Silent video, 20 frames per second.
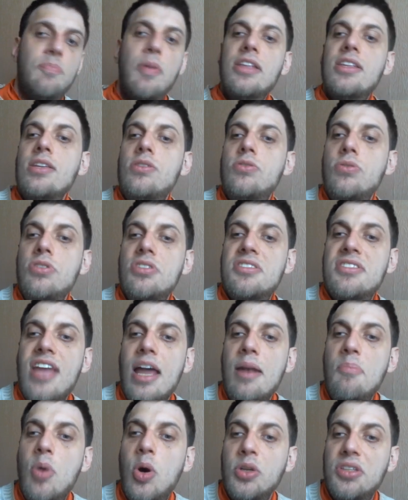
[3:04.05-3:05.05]
Pas utilises
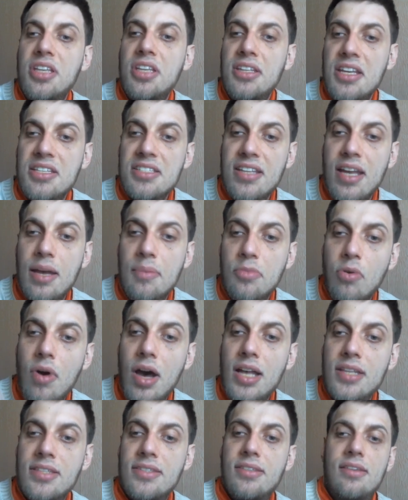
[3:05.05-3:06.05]
tel mot, t'es d'extrême
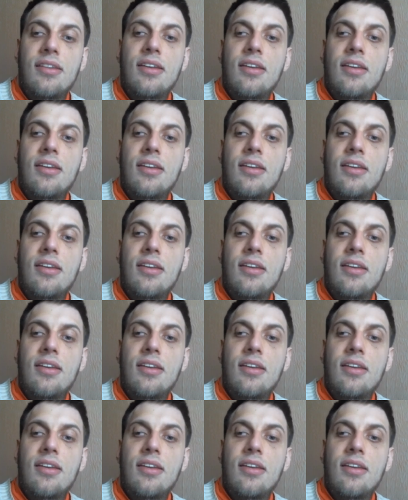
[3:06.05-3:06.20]
droite.